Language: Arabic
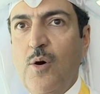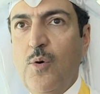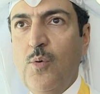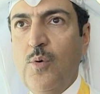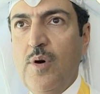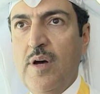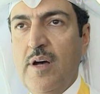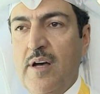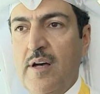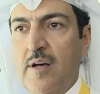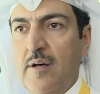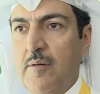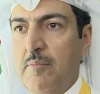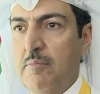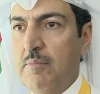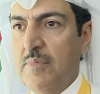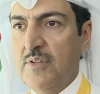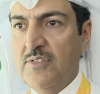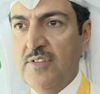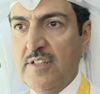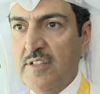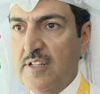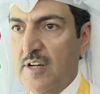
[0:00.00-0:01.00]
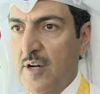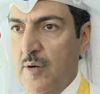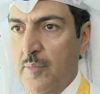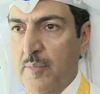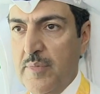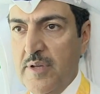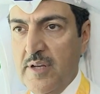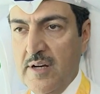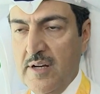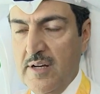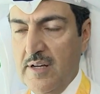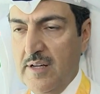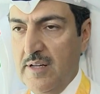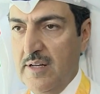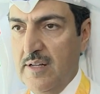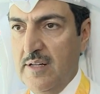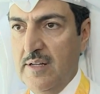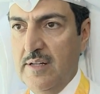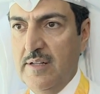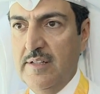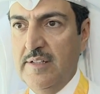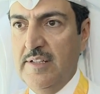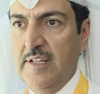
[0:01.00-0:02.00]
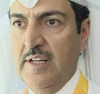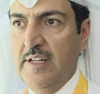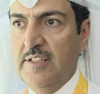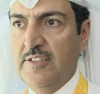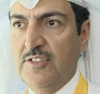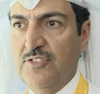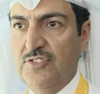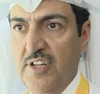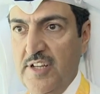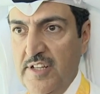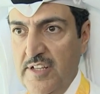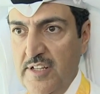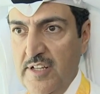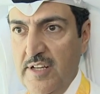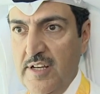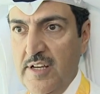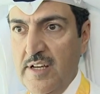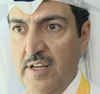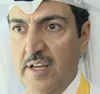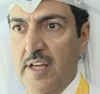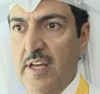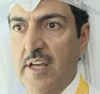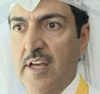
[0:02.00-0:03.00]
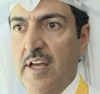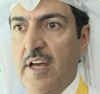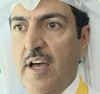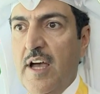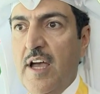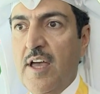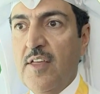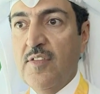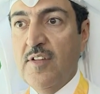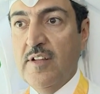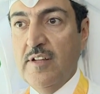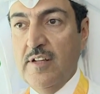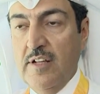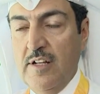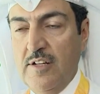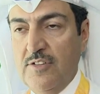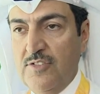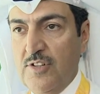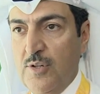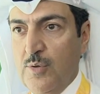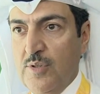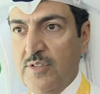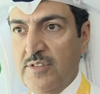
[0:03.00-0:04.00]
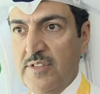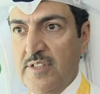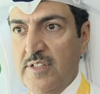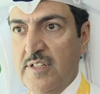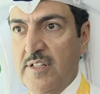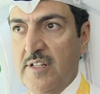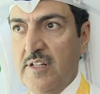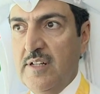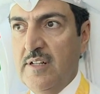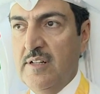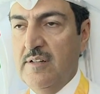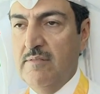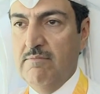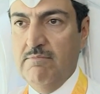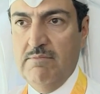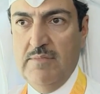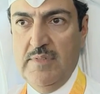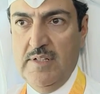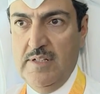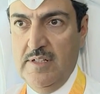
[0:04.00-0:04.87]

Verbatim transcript: ومصادر المياه آه، يعني شحيحة أيضا الجو عندنا